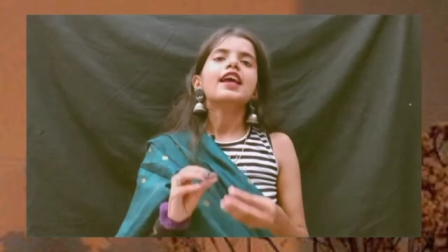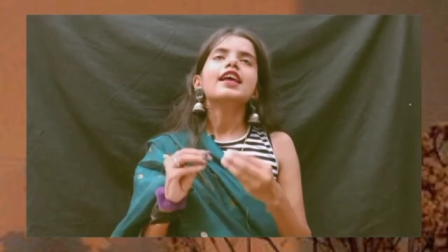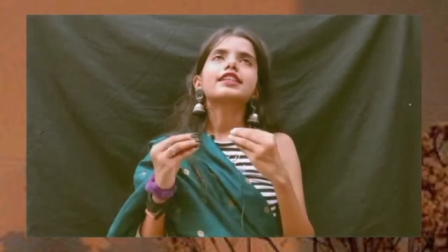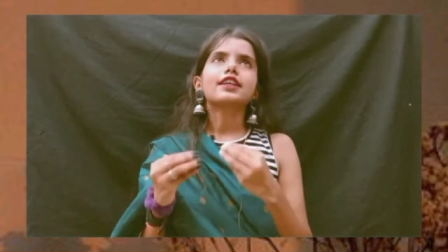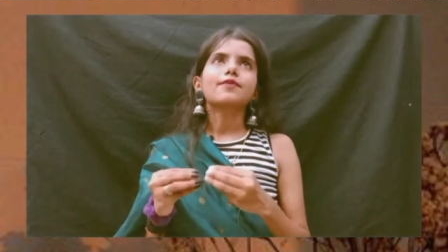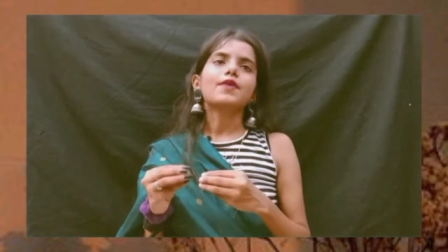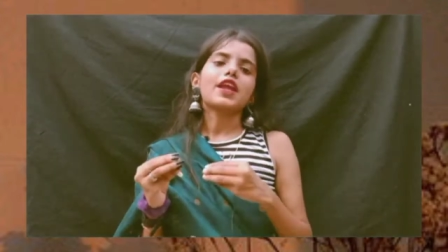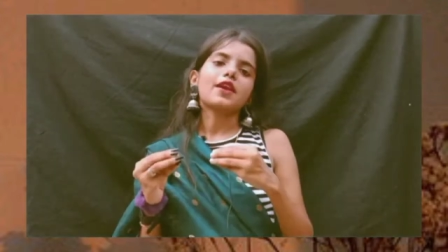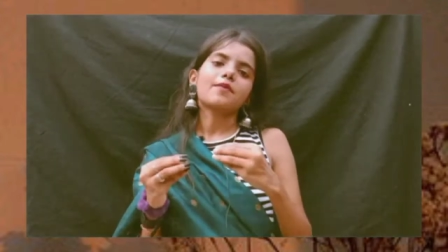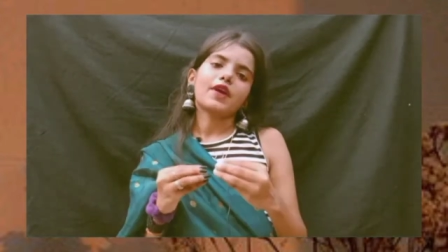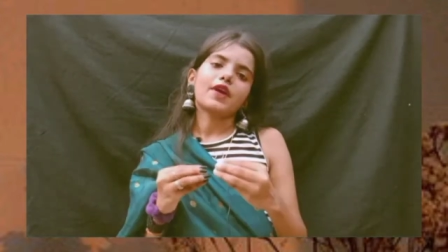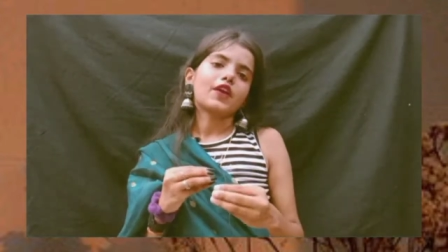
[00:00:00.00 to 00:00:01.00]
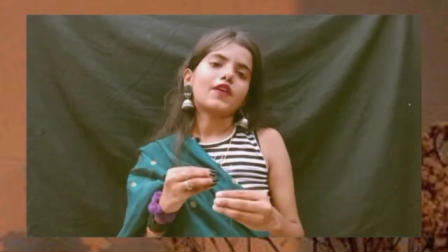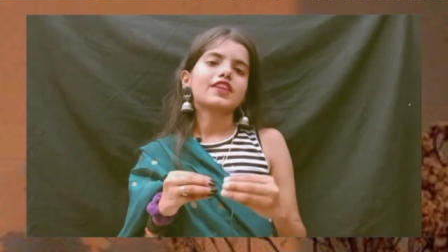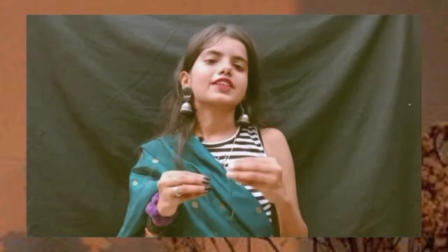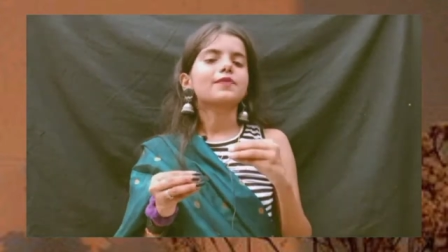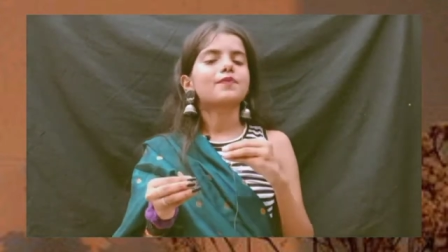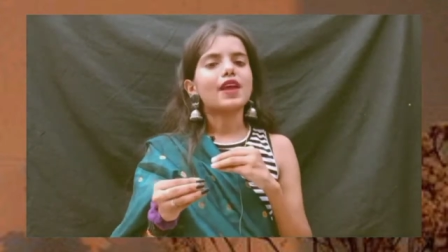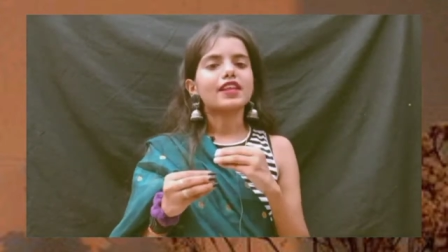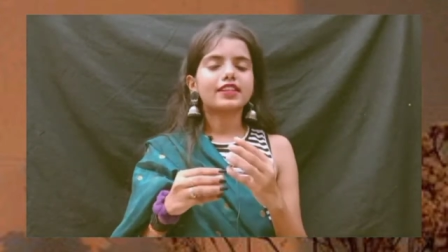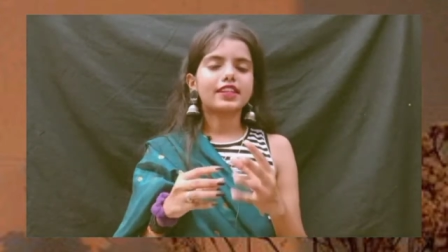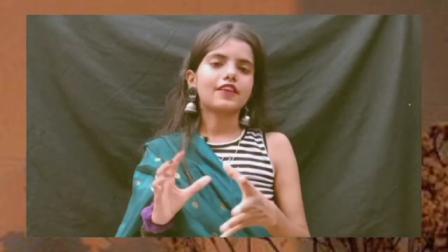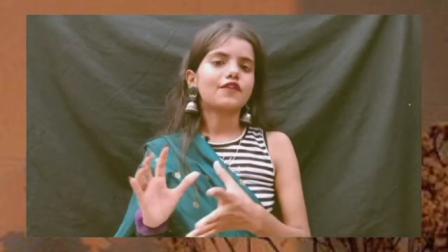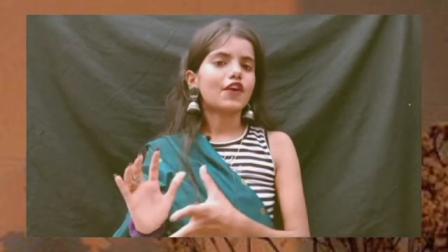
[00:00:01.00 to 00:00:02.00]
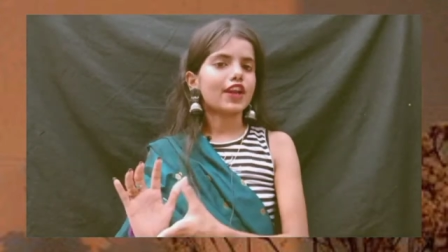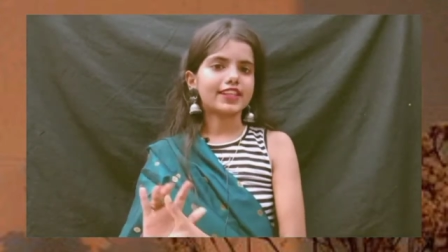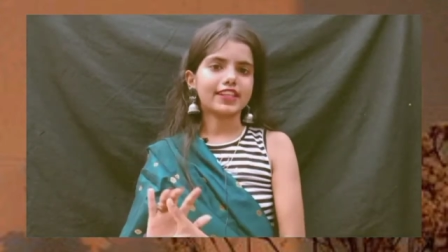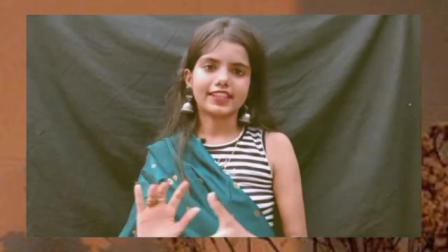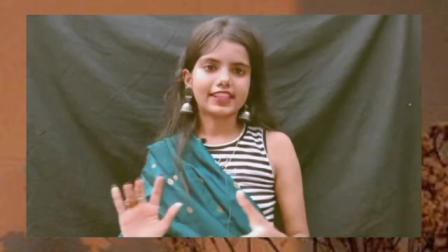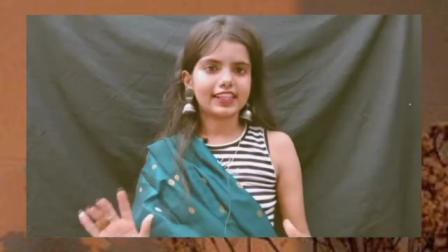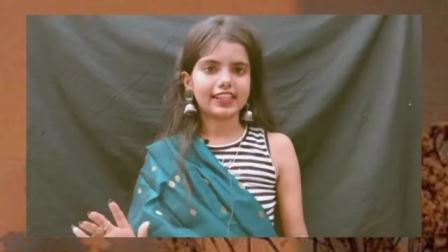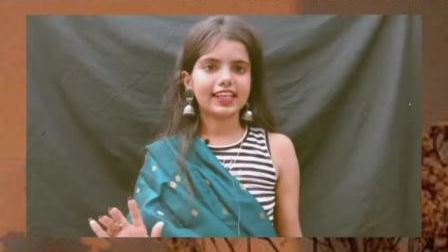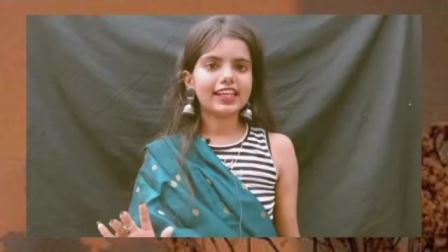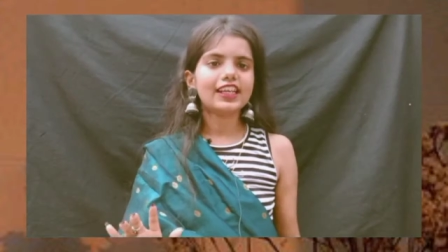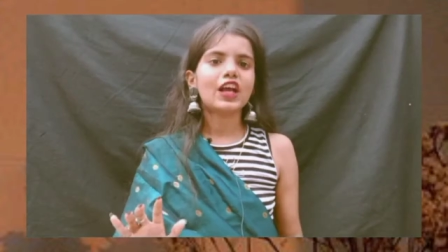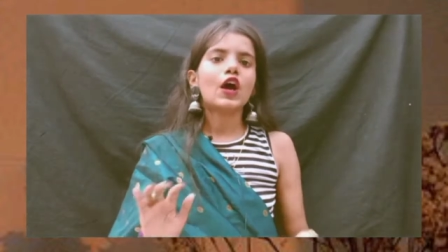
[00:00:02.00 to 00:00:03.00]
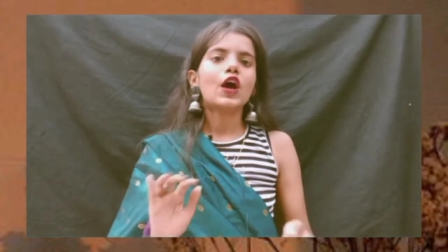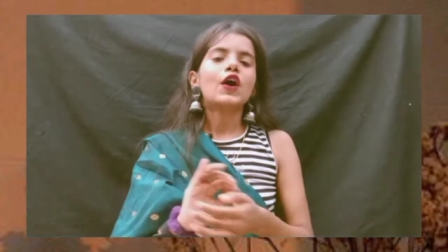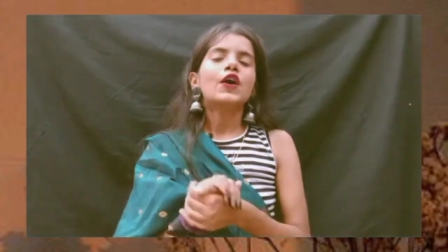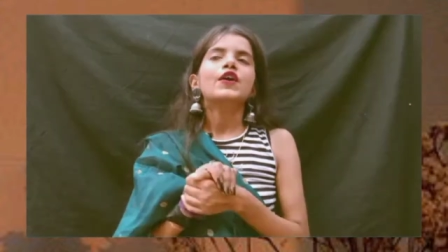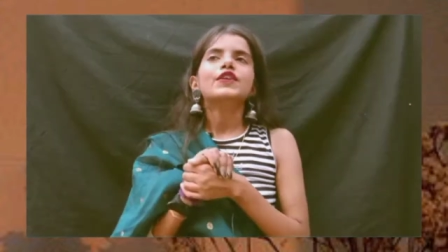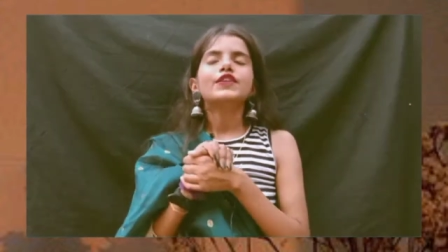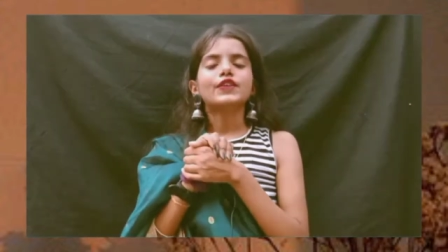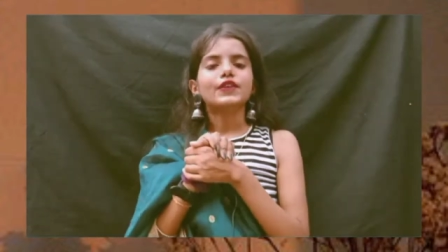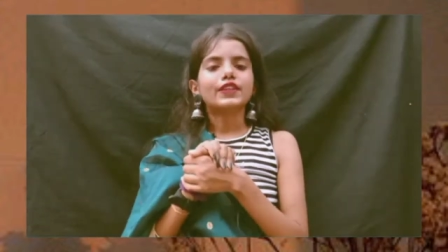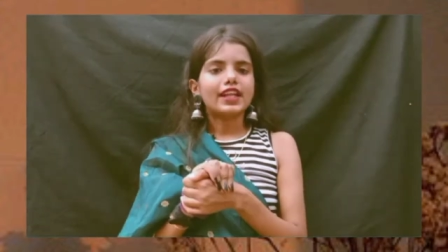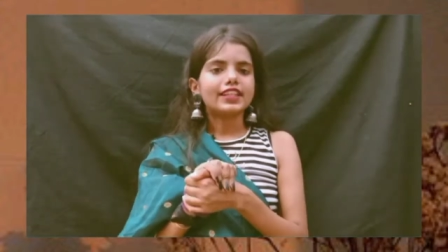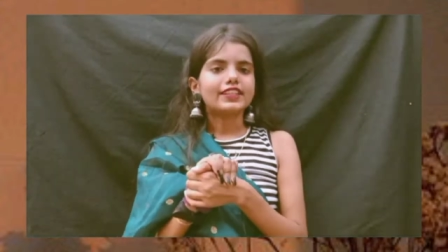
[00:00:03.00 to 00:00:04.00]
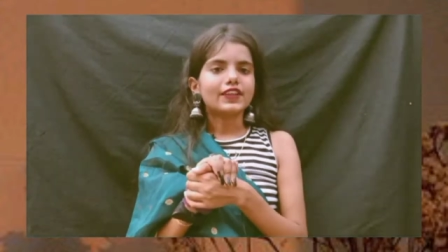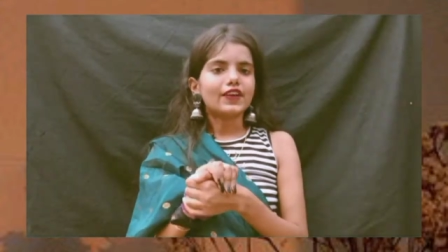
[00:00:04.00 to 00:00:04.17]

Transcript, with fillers: इसलिए प्लेन बैकग्राउंड इज़ द बेस्ट थिंग फॉर एस एस ग्रिल सो दैट्स